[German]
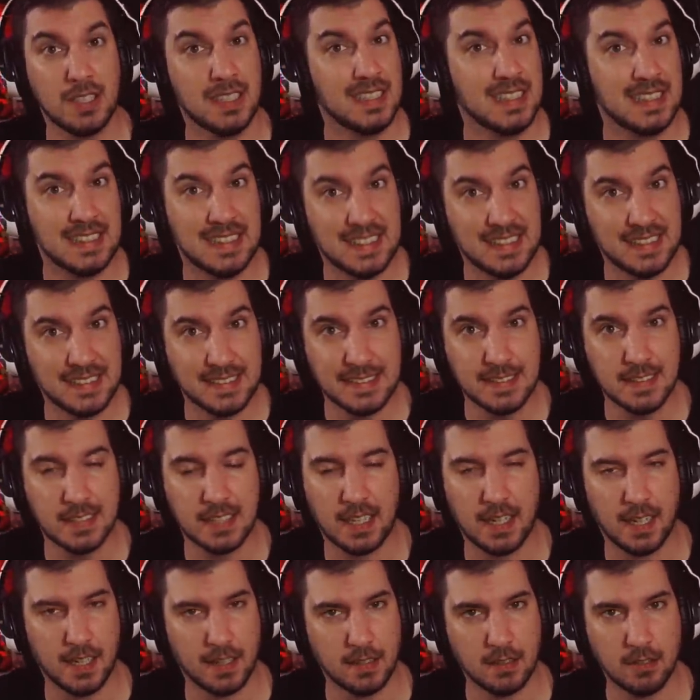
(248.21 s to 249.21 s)
in den nächsten
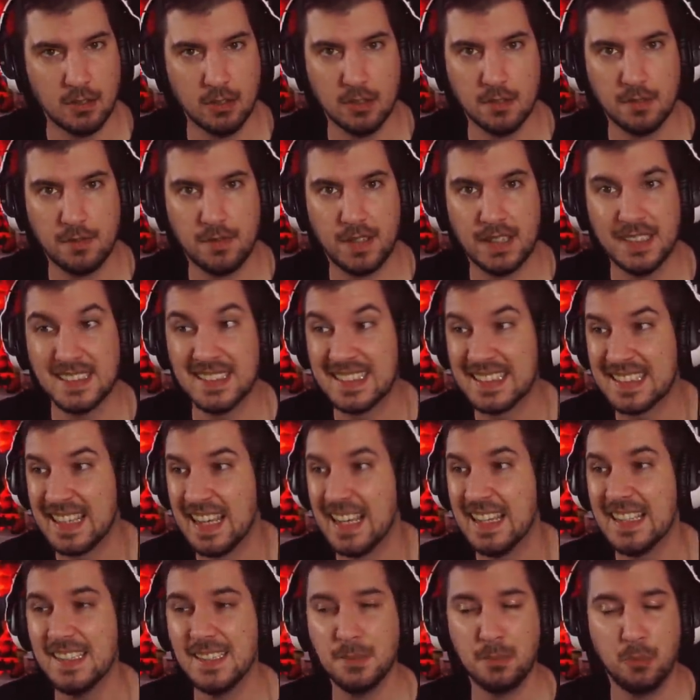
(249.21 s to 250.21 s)
Tagen irgendwann
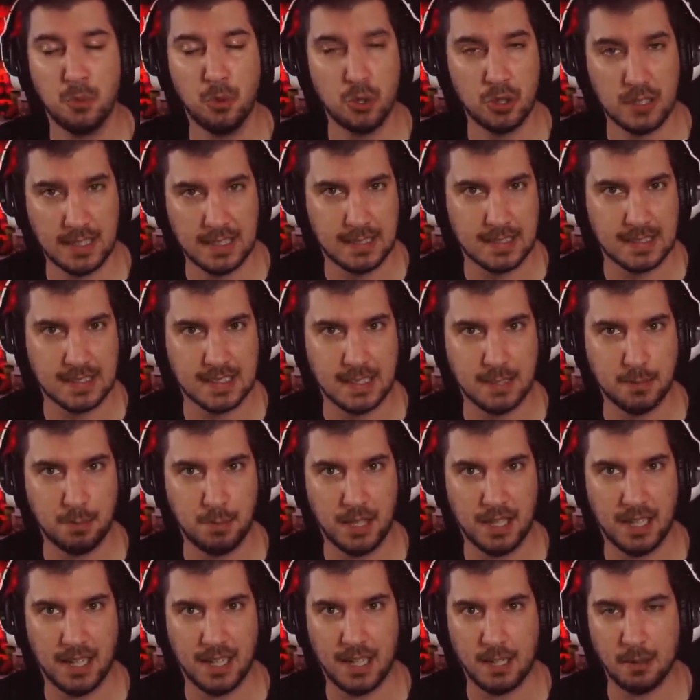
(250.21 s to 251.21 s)
keine Möglichkeit
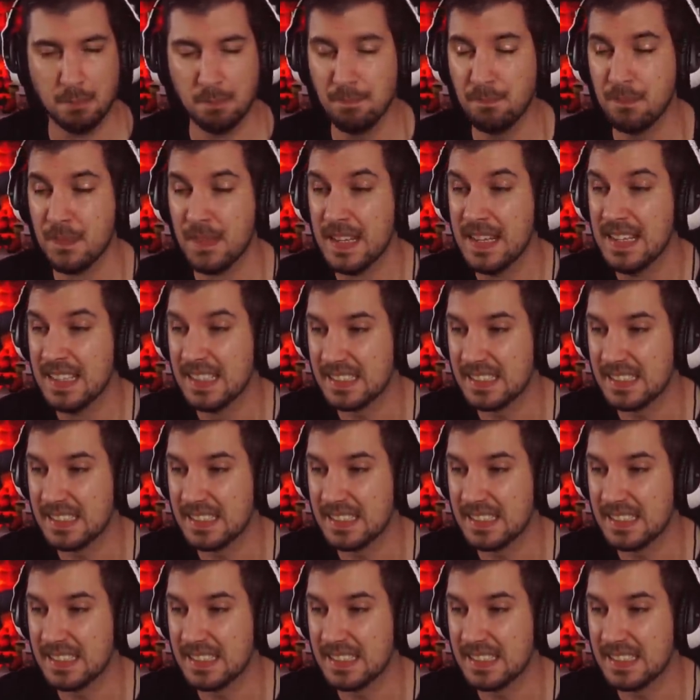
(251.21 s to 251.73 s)
mehr haben,